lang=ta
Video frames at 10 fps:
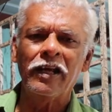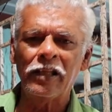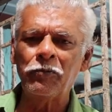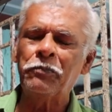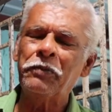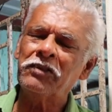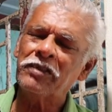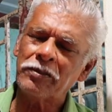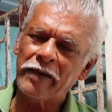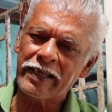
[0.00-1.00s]
இந்த முப்பது
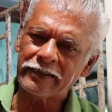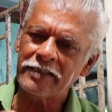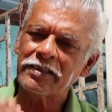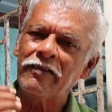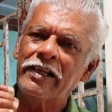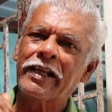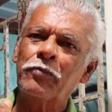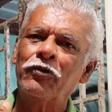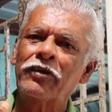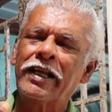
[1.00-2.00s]
வருஷமாக எத்தனை ஜவுளி கடை
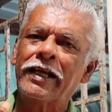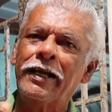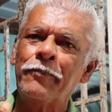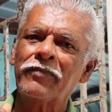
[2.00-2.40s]
மூடினாங்க